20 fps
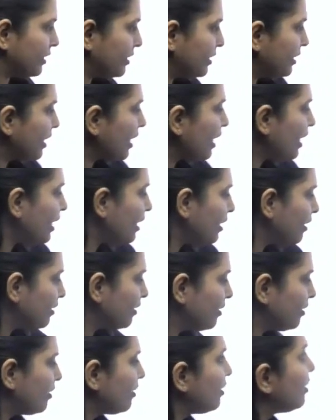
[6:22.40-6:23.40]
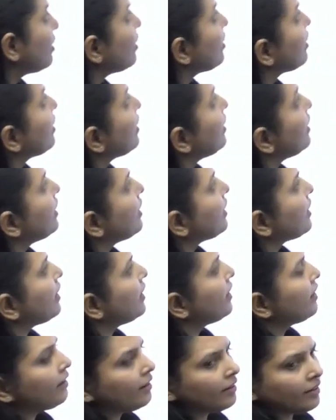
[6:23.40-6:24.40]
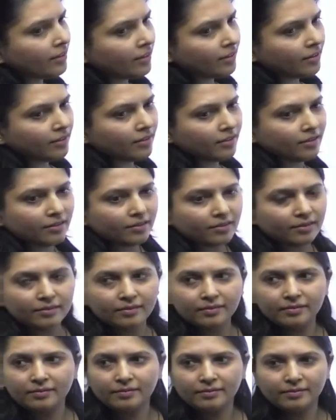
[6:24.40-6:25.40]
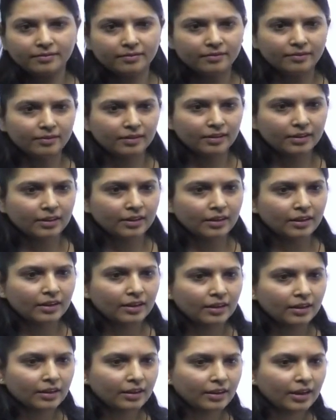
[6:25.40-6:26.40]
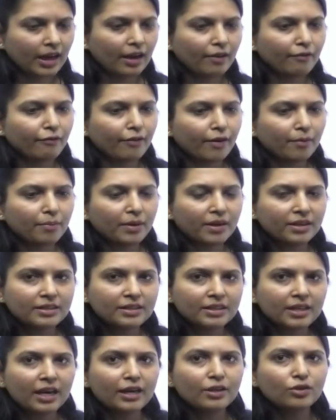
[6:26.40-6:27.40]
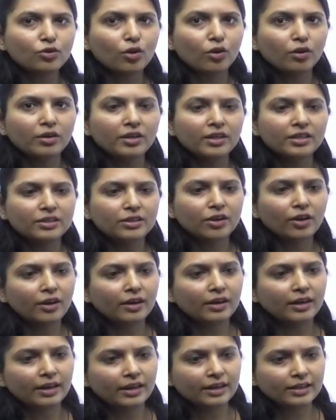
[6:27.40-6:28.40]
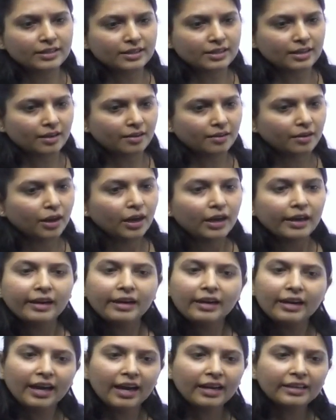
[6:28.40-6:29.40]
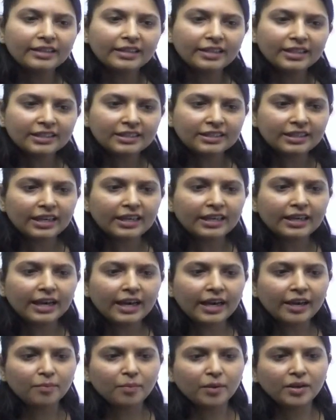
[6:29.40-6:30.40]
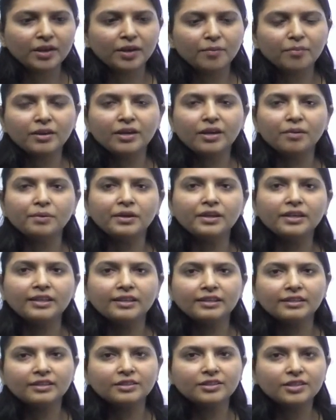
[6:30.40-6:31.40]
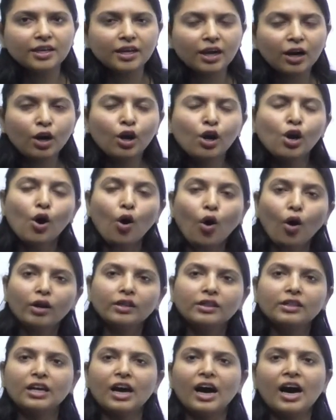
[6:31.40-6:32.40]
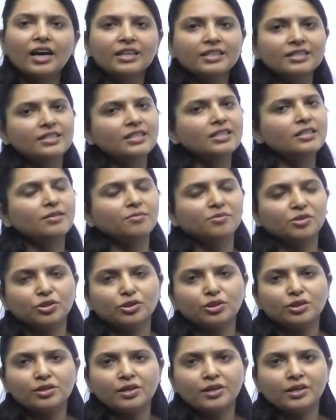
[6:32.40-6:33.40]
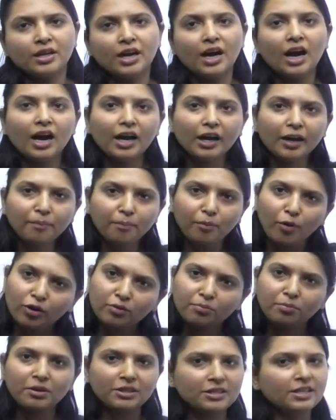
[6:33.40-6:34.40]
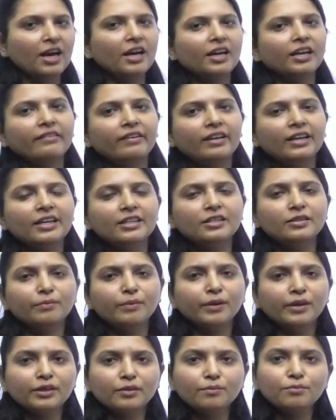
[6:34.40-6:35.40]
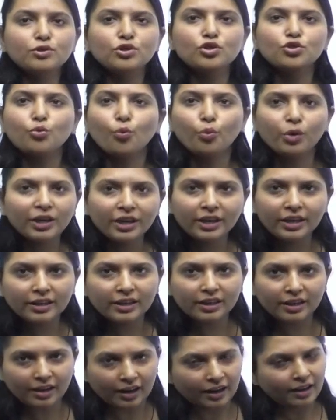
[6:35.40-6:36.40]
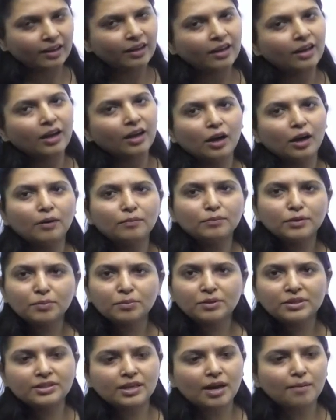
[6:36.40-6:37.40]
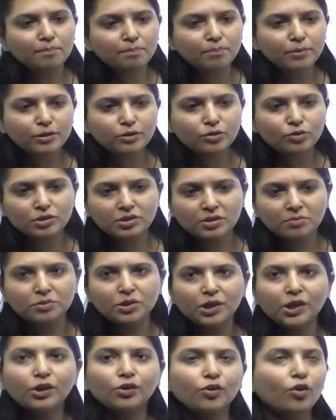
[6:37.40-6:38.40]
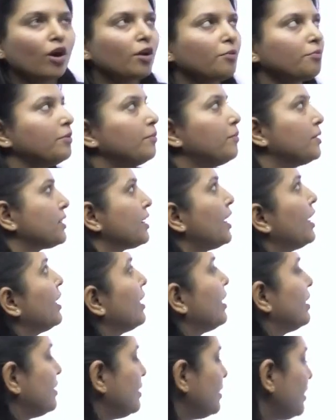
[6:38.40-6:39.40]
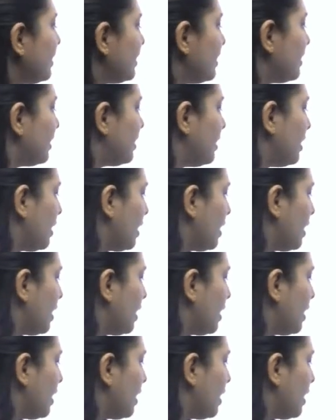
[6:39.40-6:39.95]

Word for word: है ठीक है क्लियर है क्या है फेबेसिया है सोलोनेसिया और लिलिएसिया क्लैरिटी सही है एक बार ये भी कमेंट कर दीजिएगा और ध्यान से समझते जाइए आगे बहुत मजा आने वाला है जब एकदम स्टोरी की तरह हम जब एग्जाम्पल्स को समझेंगे तो और भी मजा आएगा ठीक है